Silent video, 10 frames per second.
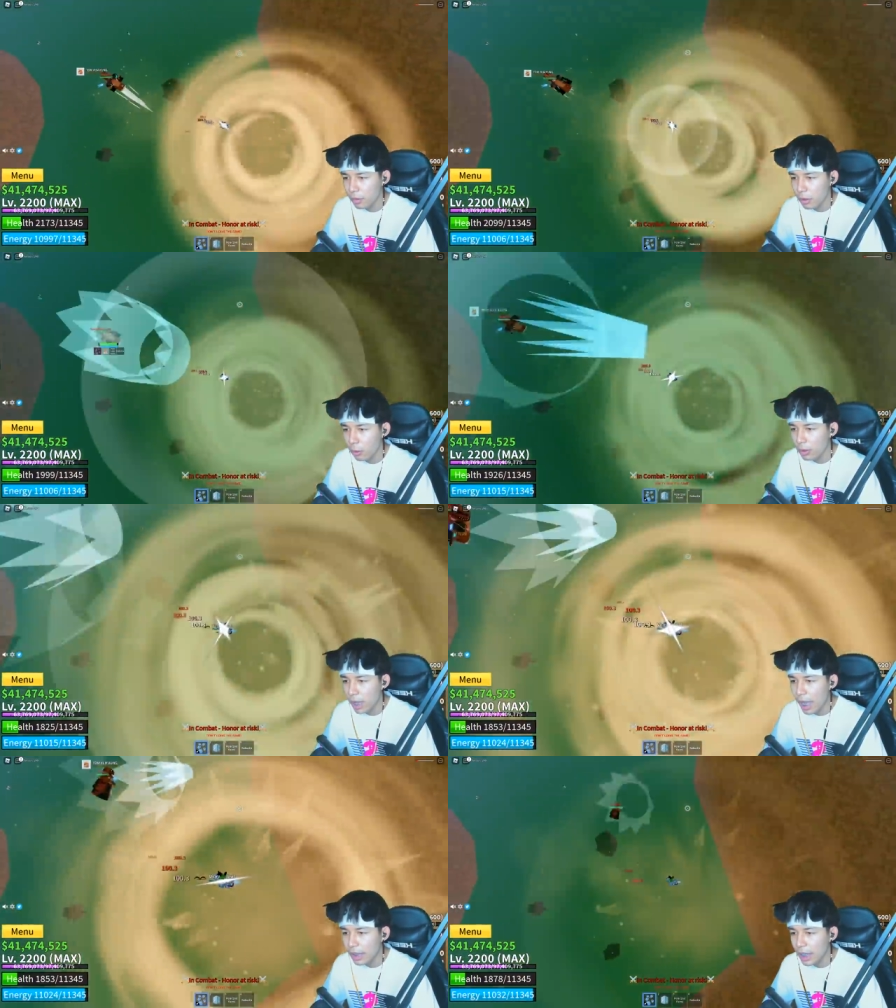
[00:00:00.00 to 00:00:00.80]
โอ้
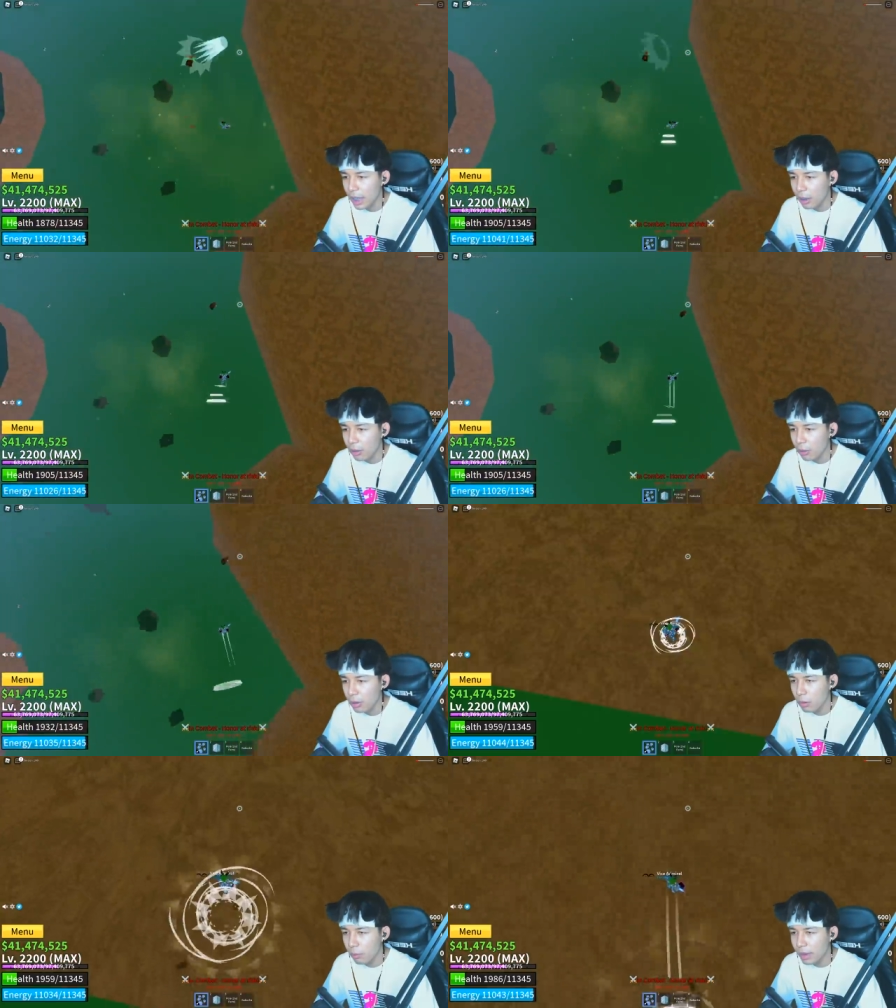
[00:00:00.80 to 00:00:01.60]
ตายดิโอ้
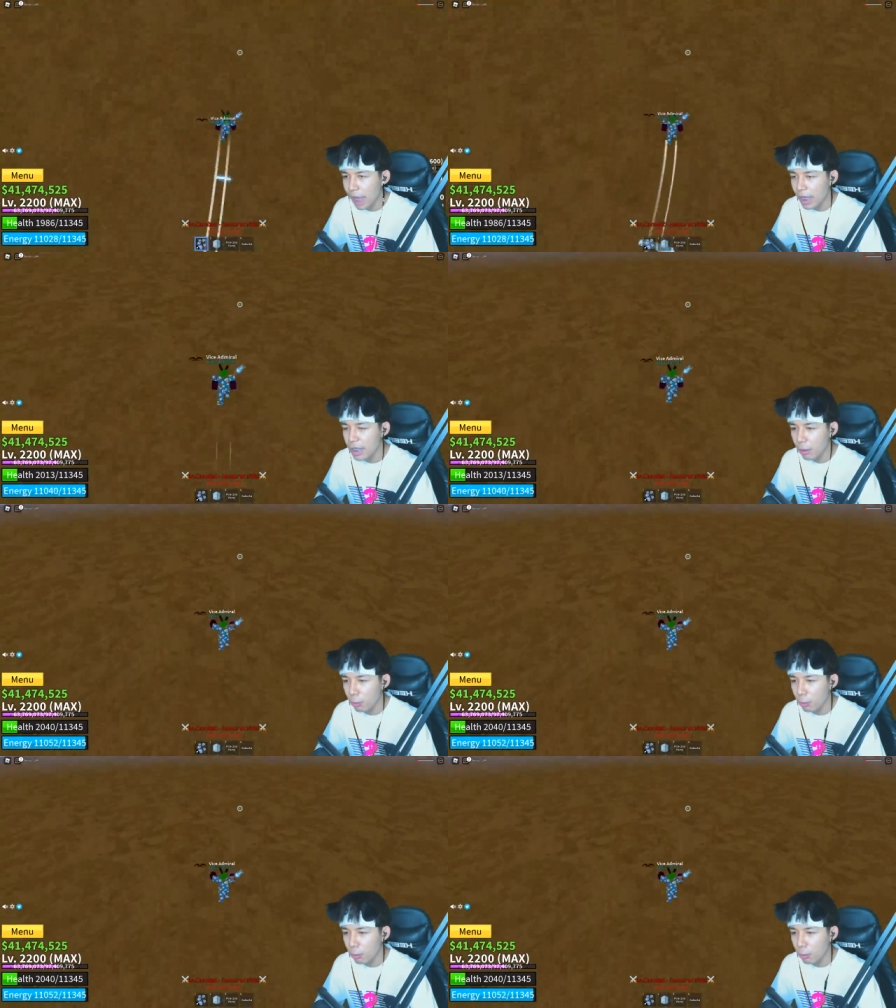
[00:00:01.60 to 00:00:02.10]
ยไม่ตายเชี่ยว